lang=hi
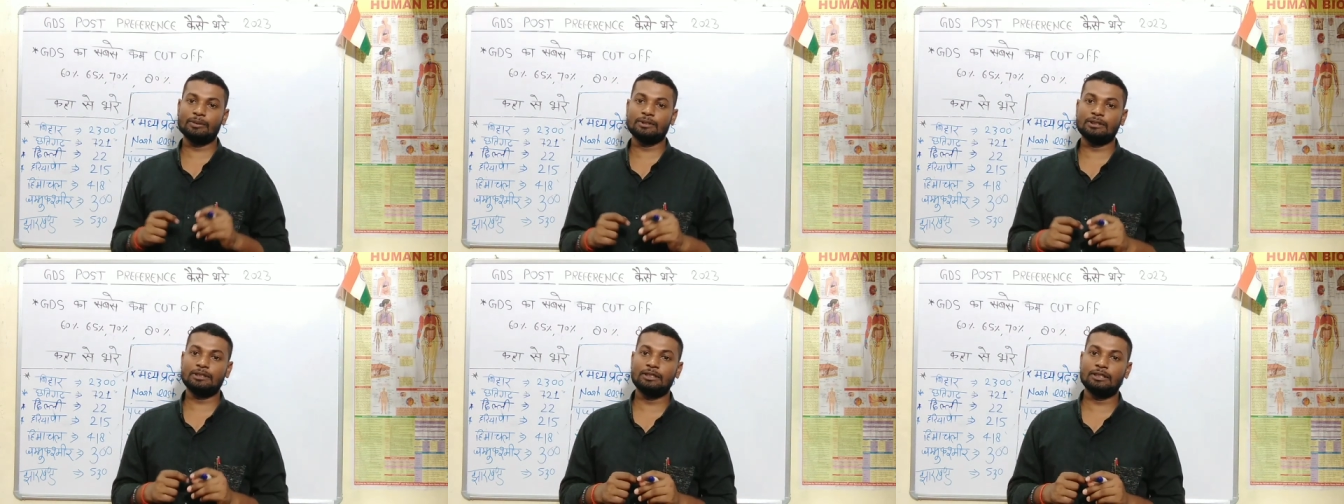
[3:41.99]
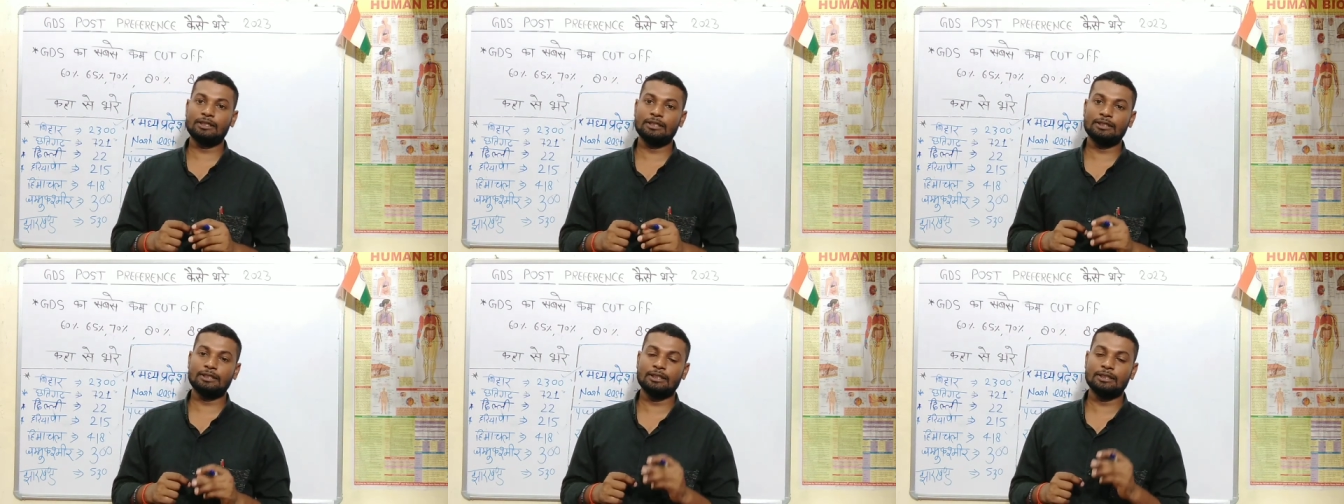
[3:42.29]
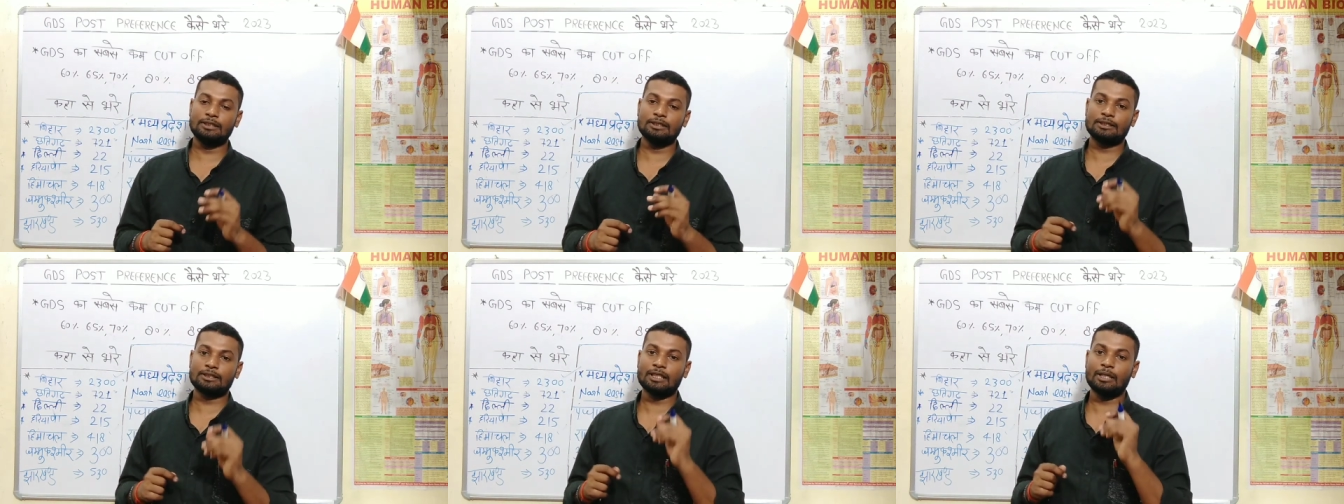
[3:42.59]
परसेंटेज है
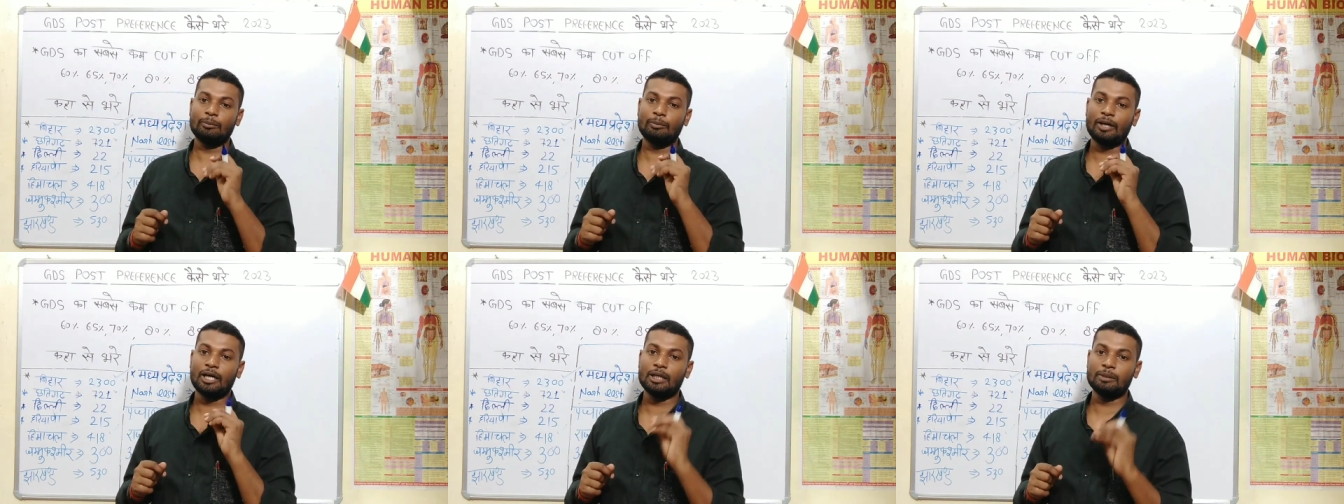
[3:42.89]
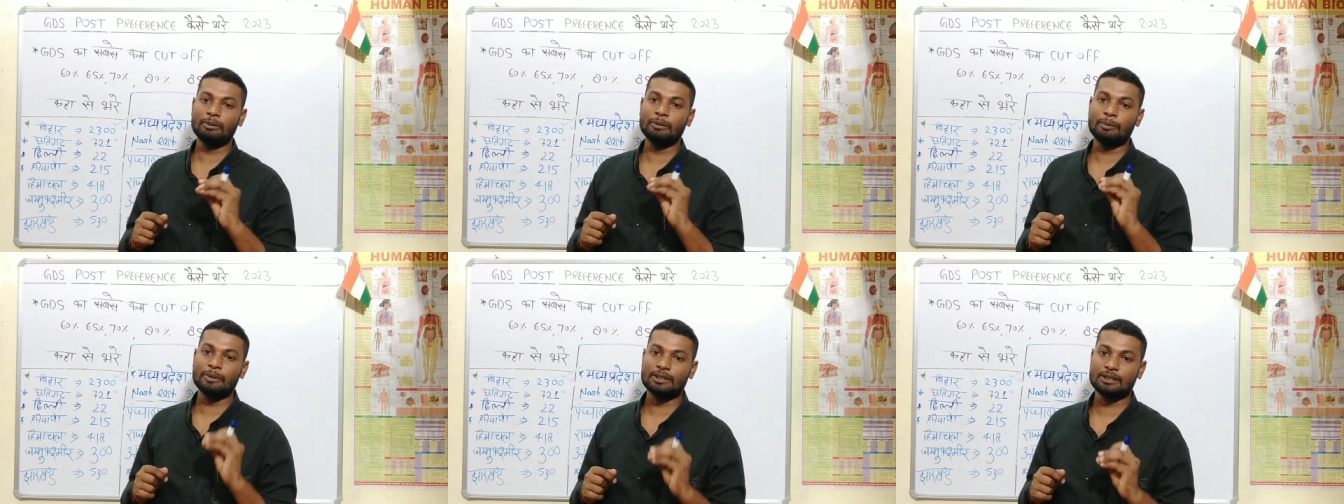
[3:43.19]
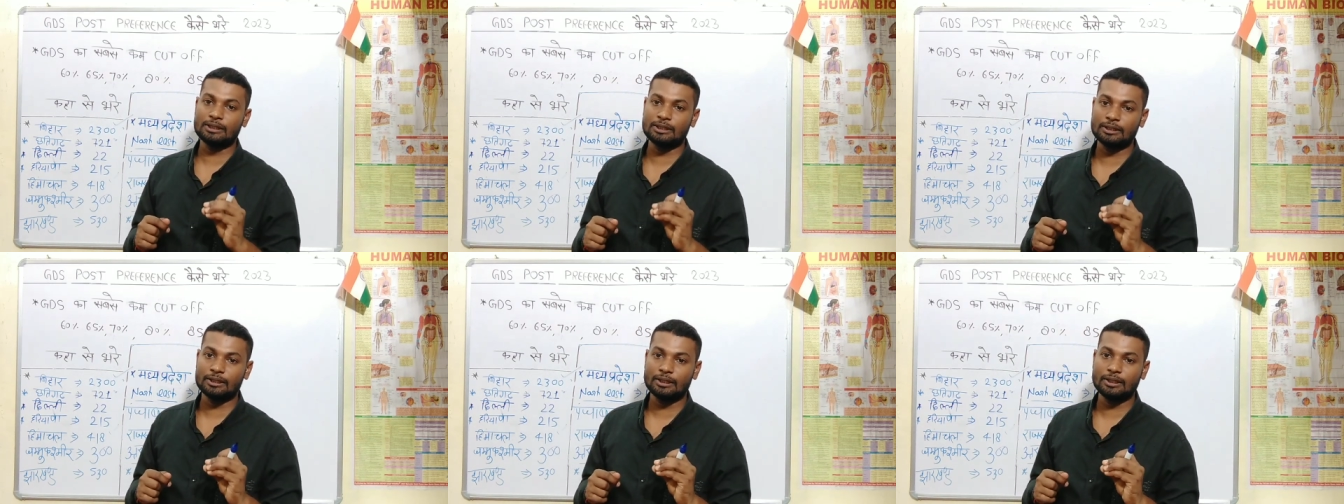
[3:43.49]
जिसका बानवे
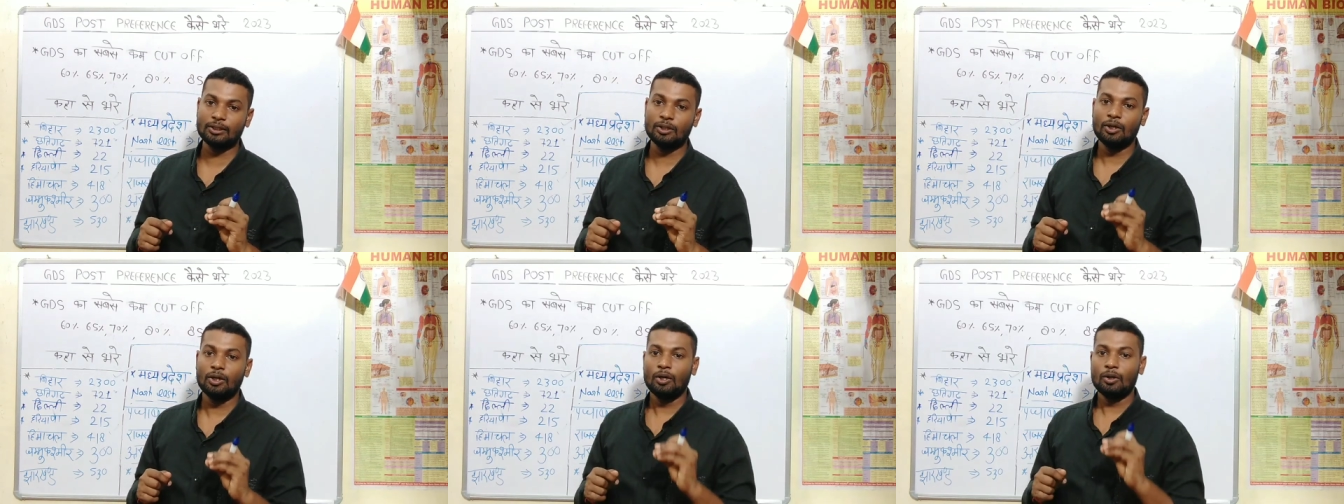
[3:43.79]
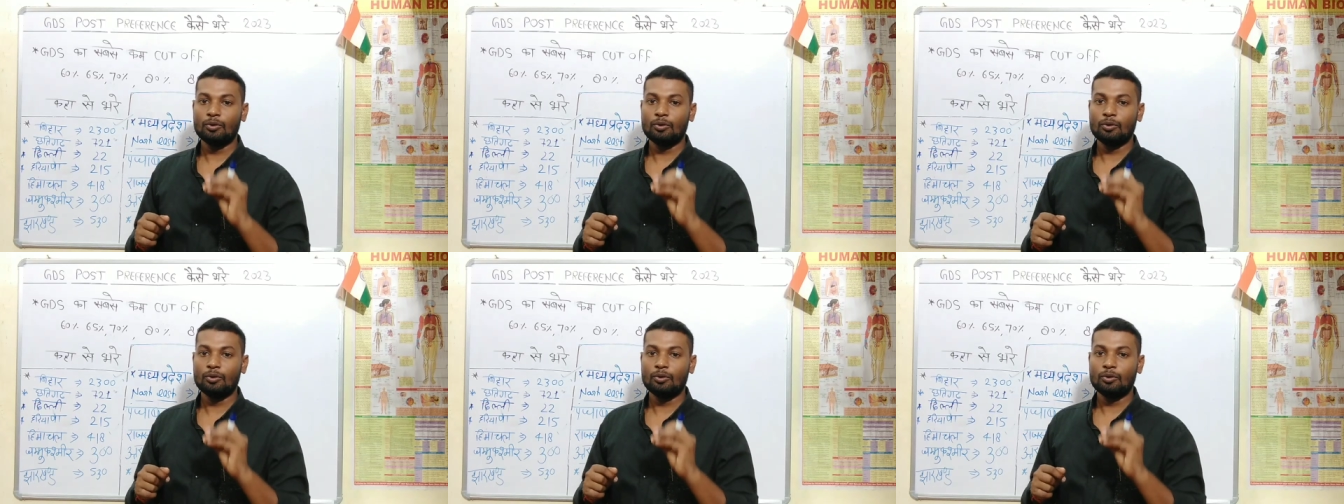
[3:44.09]
परसेंट है